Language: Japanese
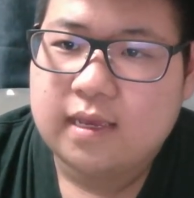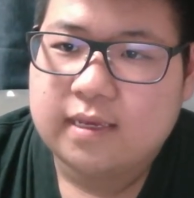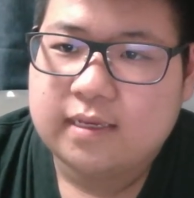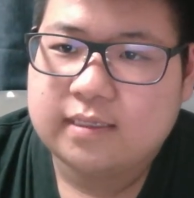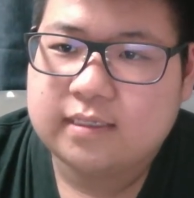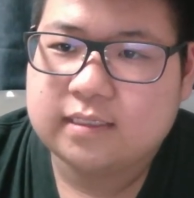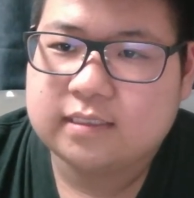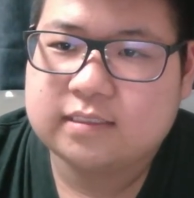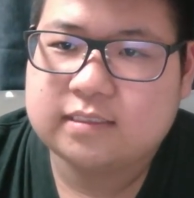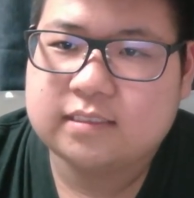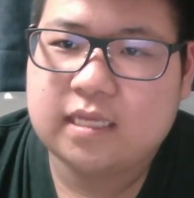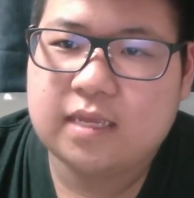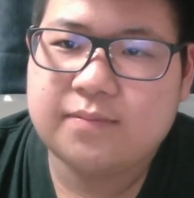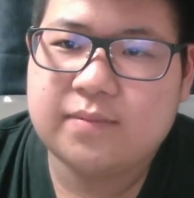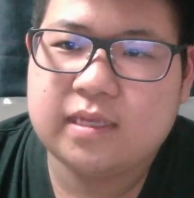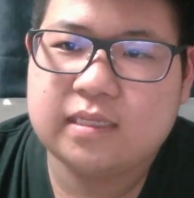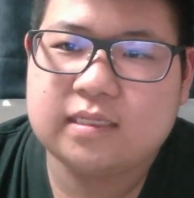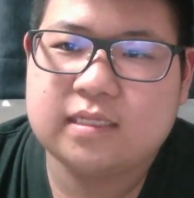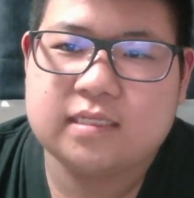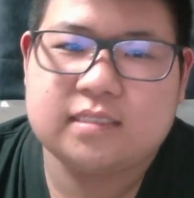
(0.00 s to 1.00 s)
いや、せ
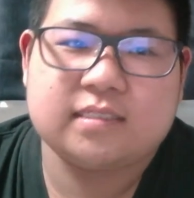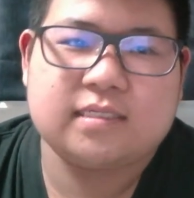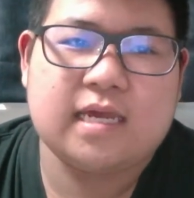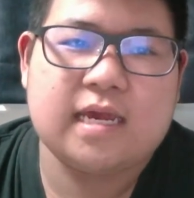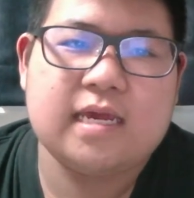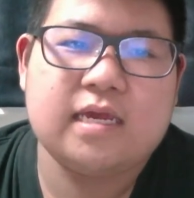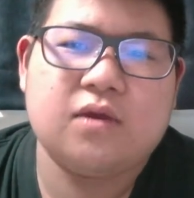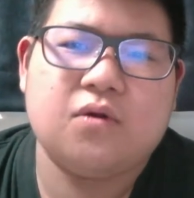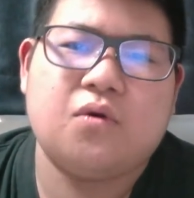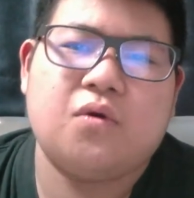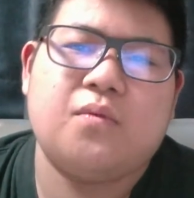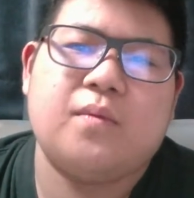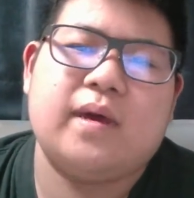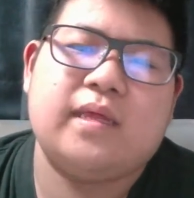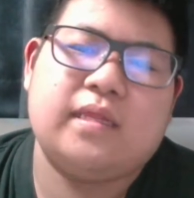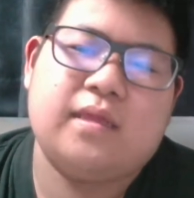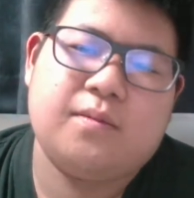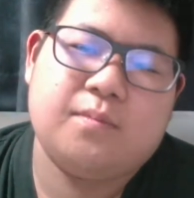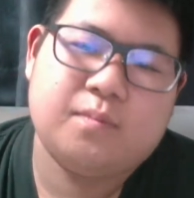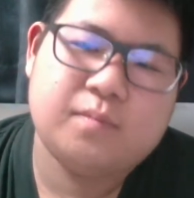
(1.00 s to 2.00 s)
めて最後
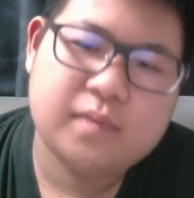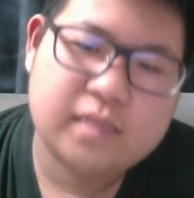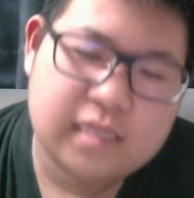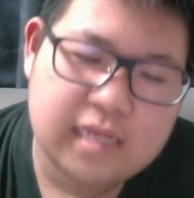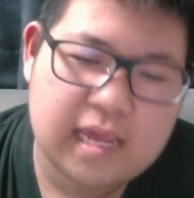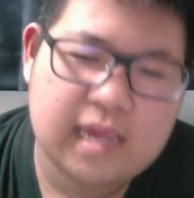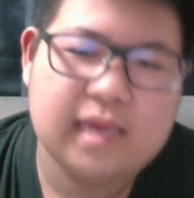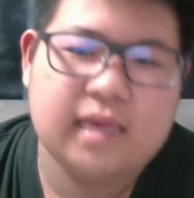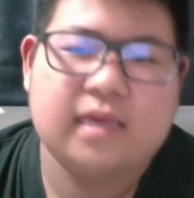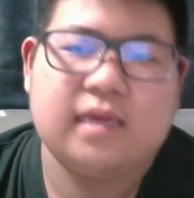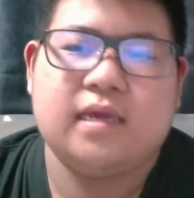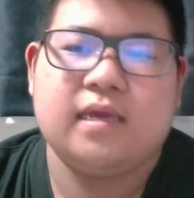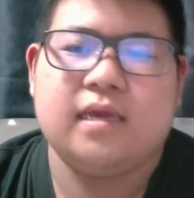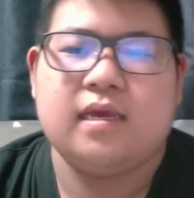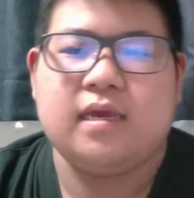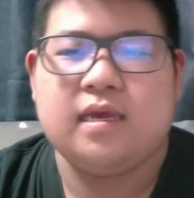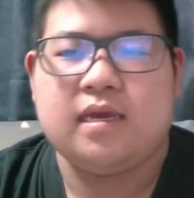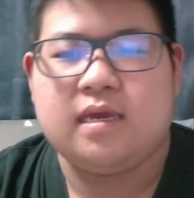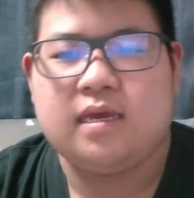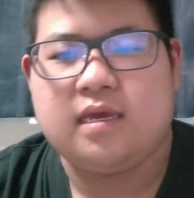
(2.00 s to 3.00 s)
まで見れ。
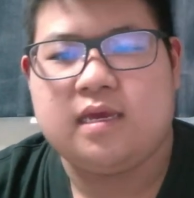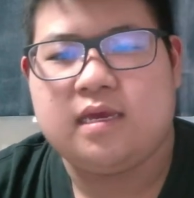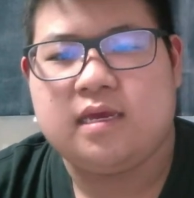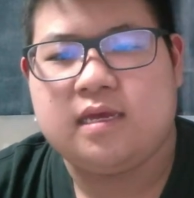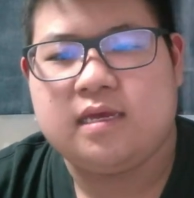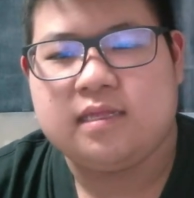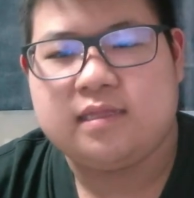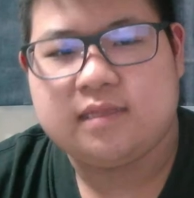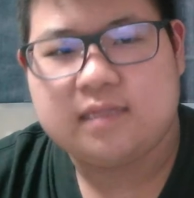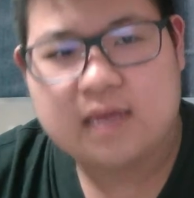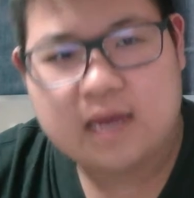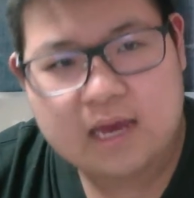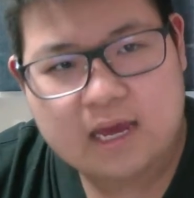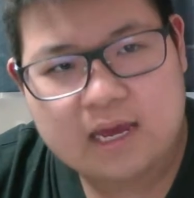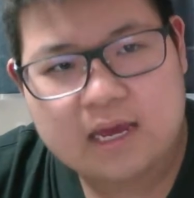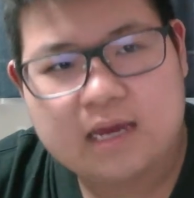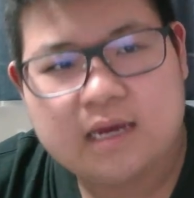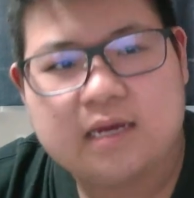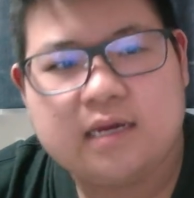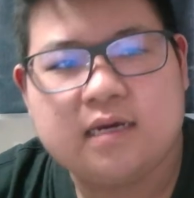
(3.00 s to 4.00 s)

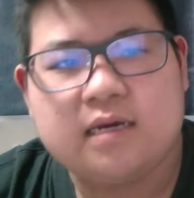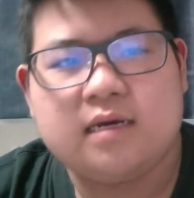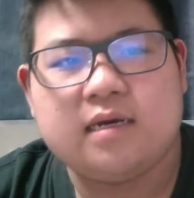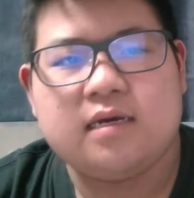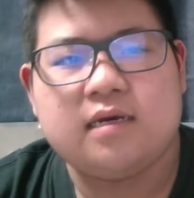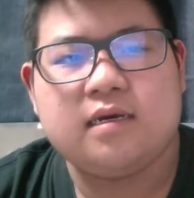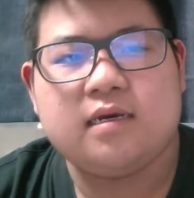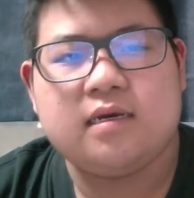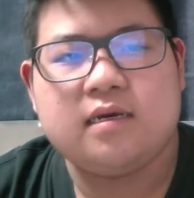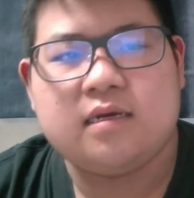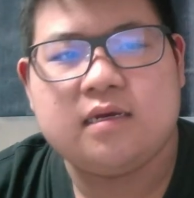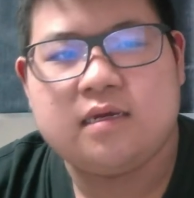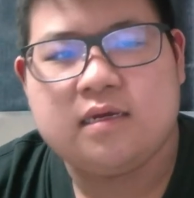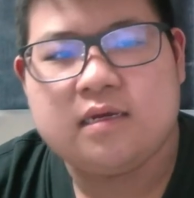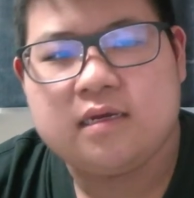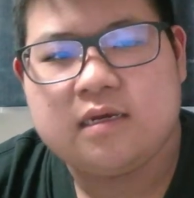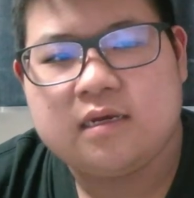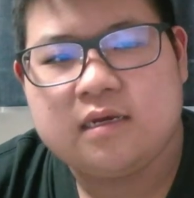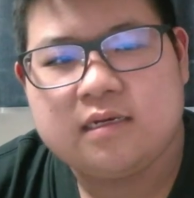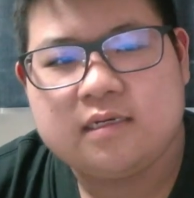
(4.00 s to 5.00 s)
なあ。
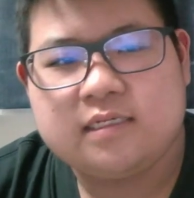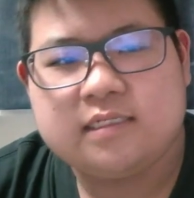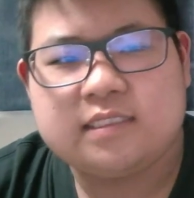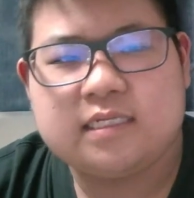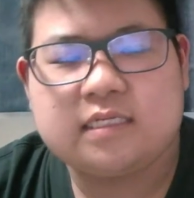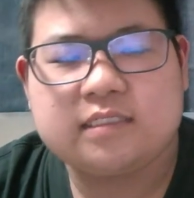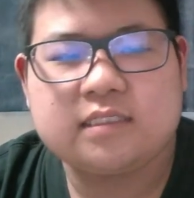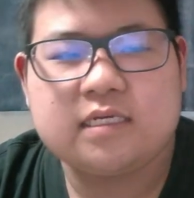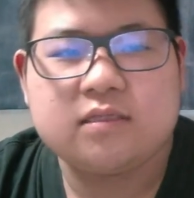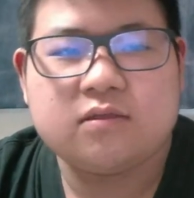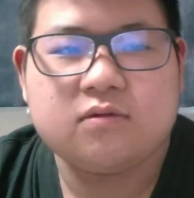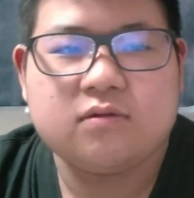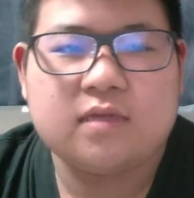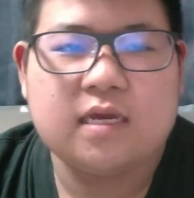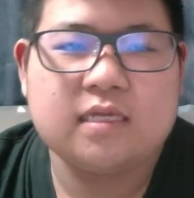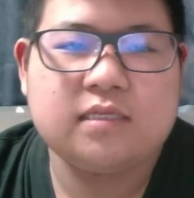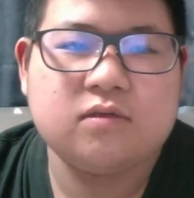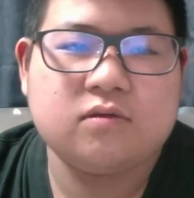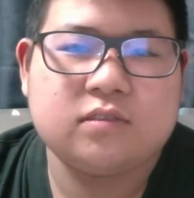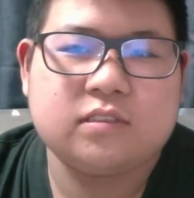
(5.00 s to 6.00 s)
リサちゃんの
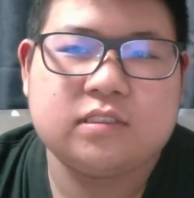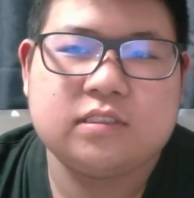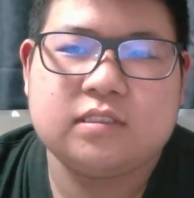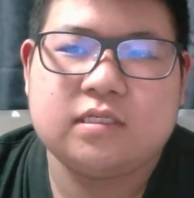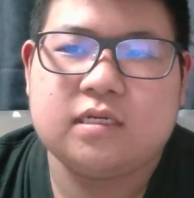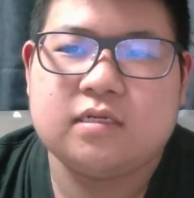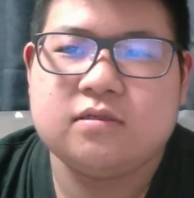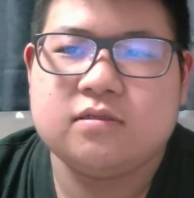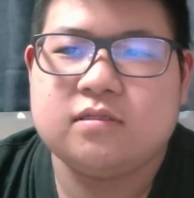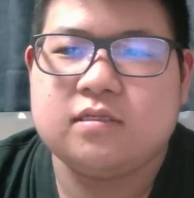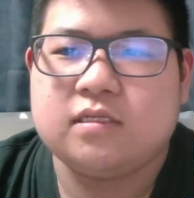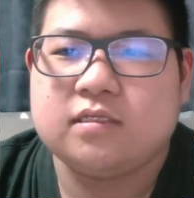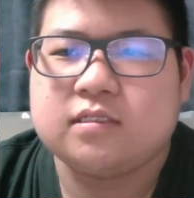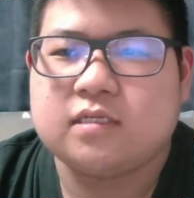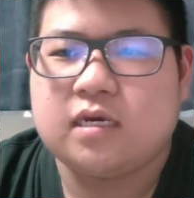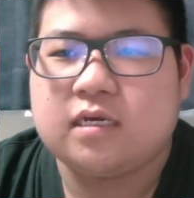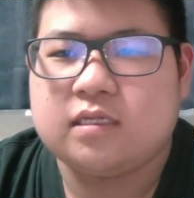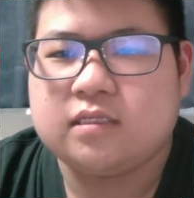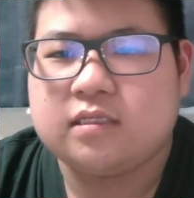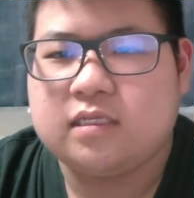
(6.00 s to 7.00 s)
何を知ってるんで
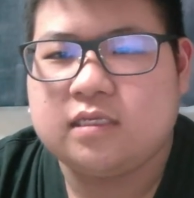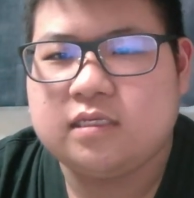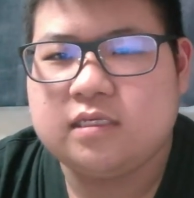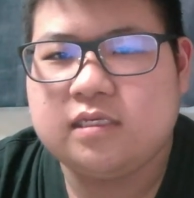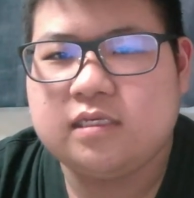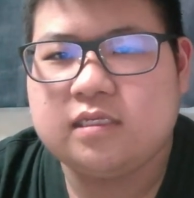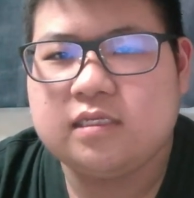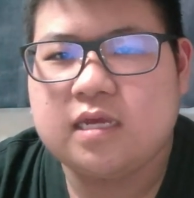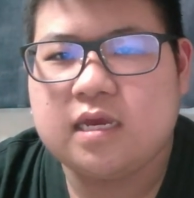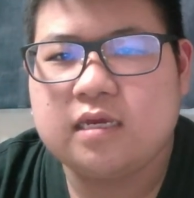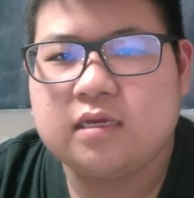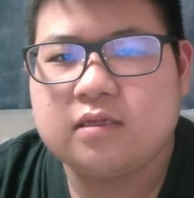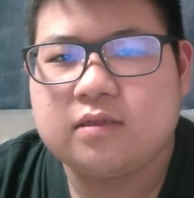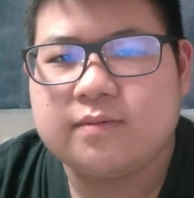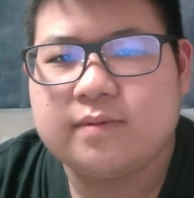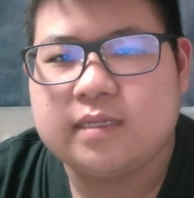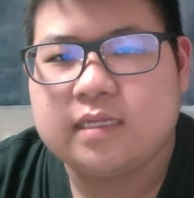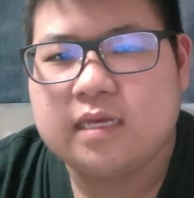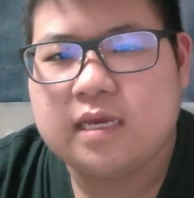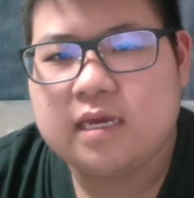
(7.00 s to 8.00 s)
すかって言いたいけ
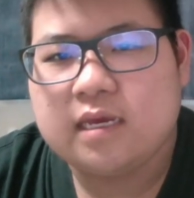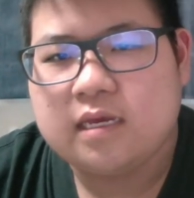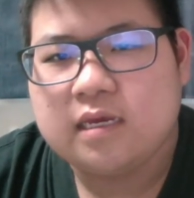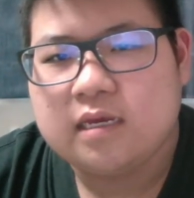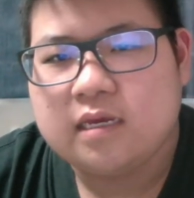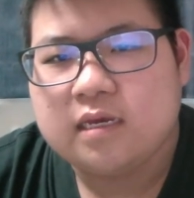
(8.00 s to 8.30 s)
ど、まあね。